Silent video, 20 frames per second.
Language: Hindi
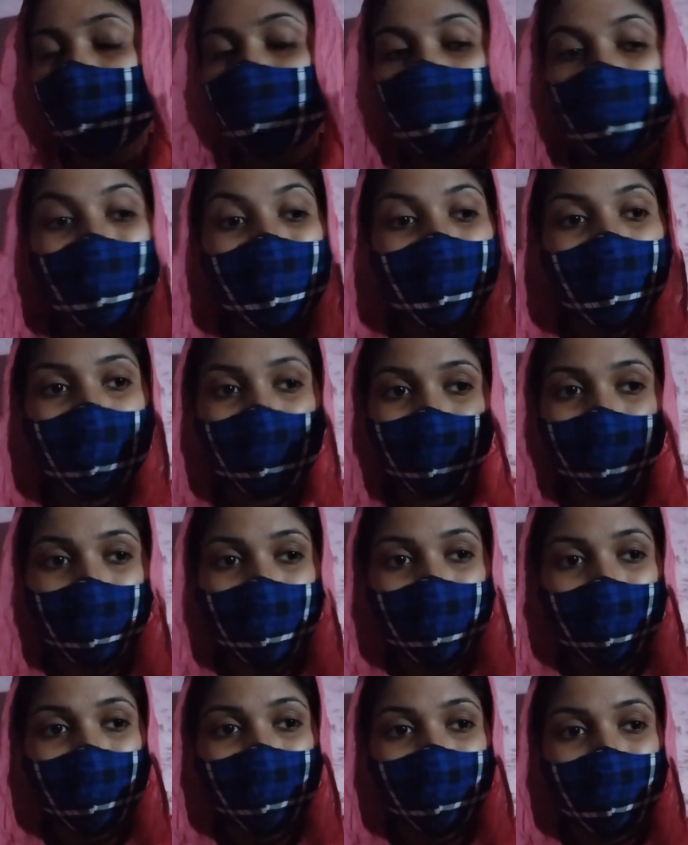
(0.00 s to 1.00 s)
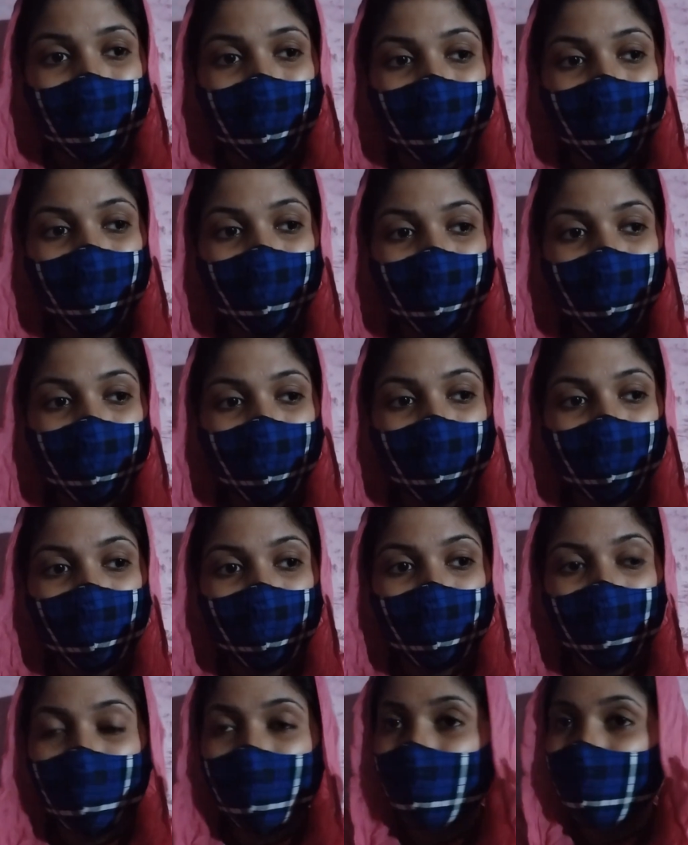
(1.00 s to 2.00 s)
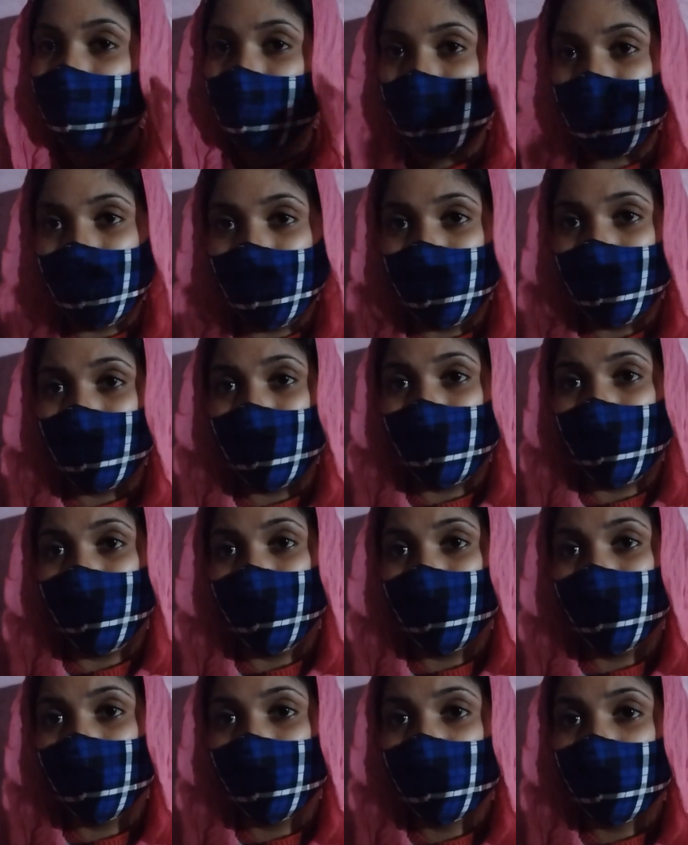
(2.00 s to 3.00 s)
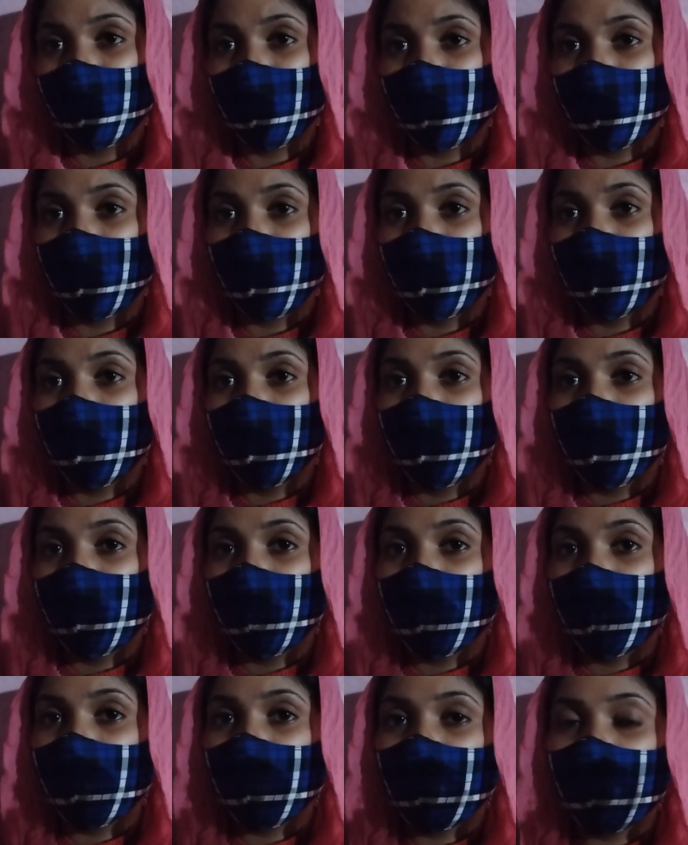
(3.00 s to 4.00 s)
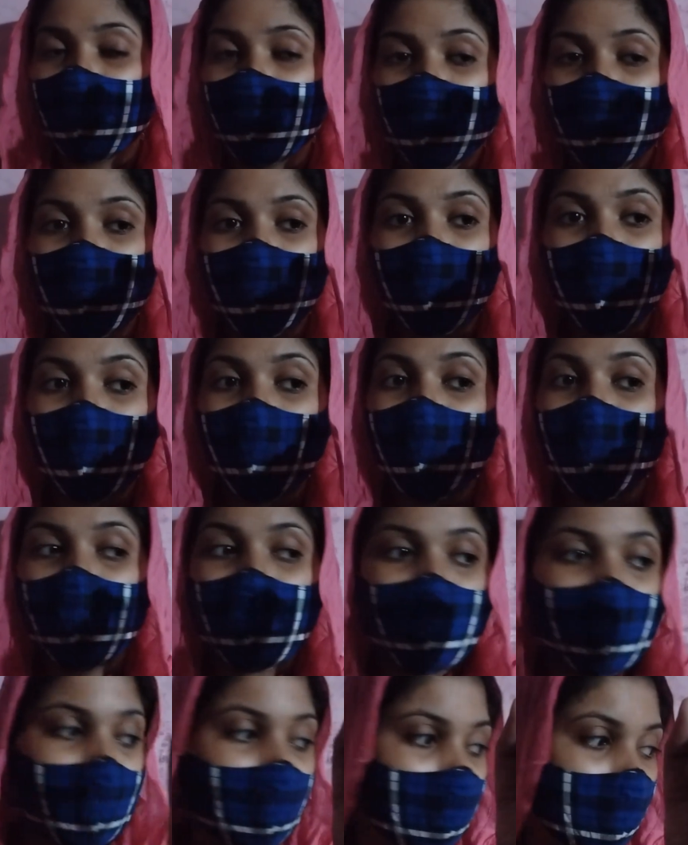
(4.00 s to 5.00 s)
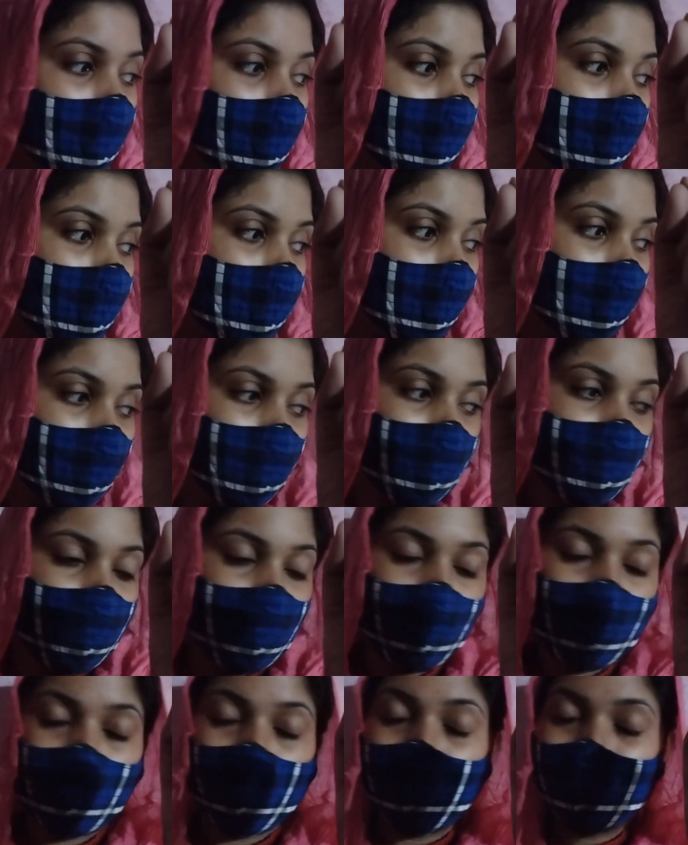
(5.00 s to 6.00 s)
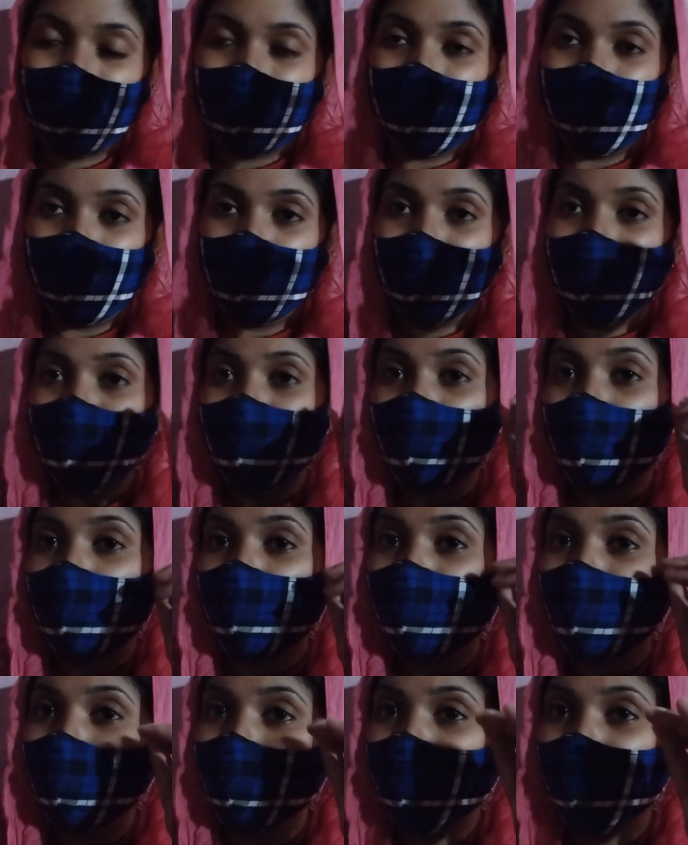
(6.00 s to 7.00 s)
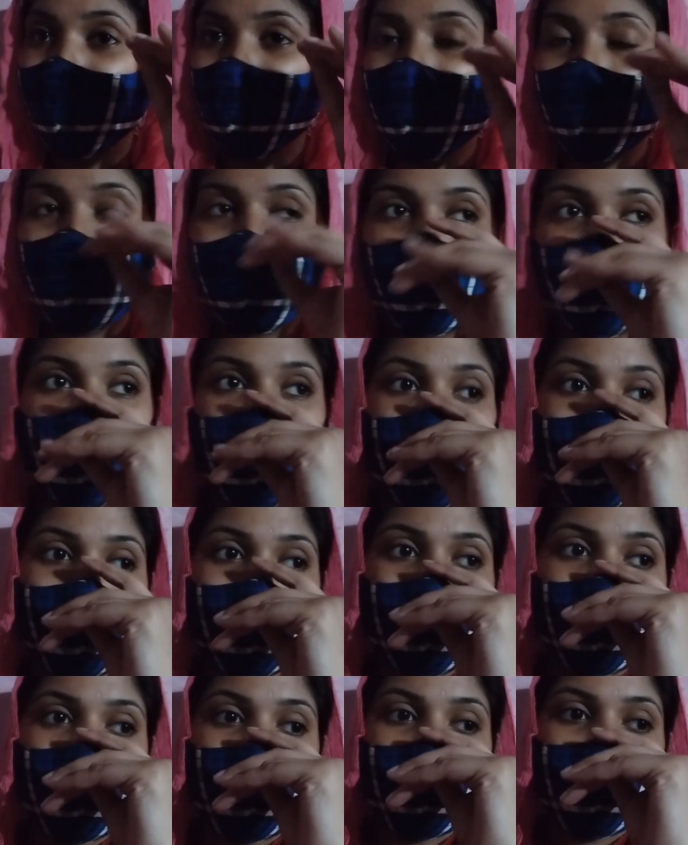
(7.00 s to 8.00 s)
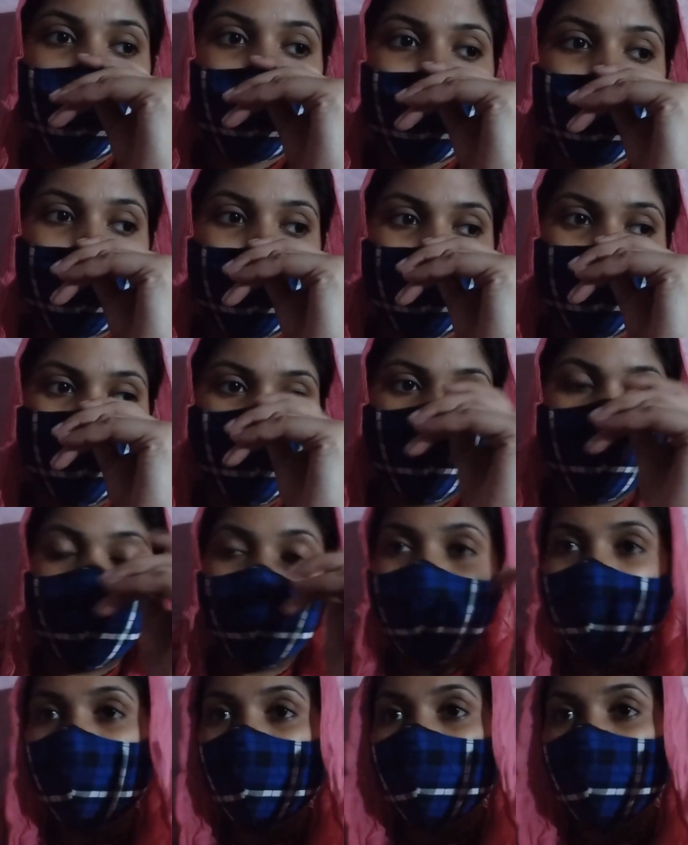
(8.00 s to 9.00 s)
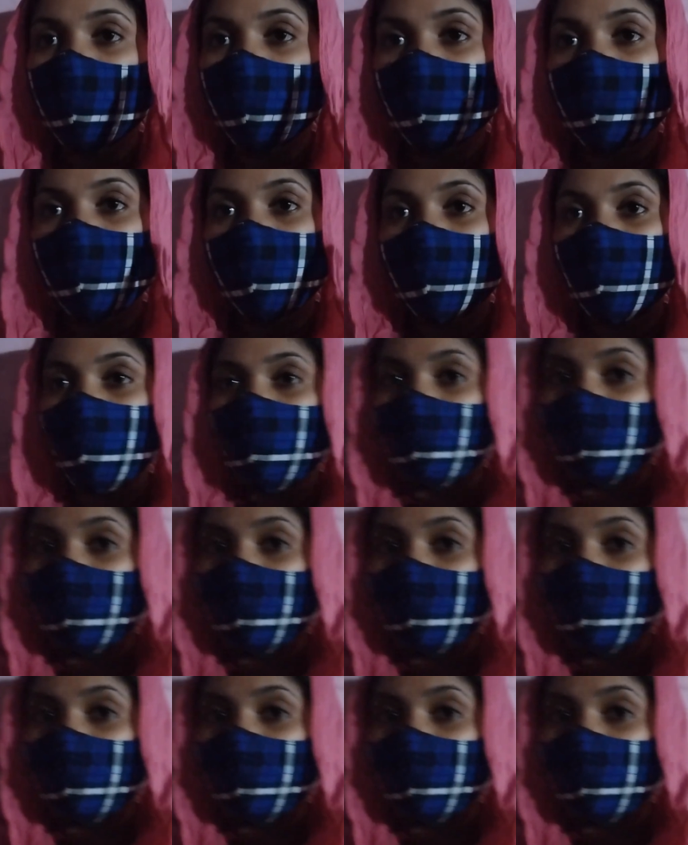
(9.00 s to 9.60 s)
मैं एक जनवन बात बताऊं तो मैं रह नहीं पा रही हूँ मुझे कुछ अच्छा नहीं लग रहा है इसलिए मैंने जॉब छोड़ दी है तो फिलहाल अभी ये जो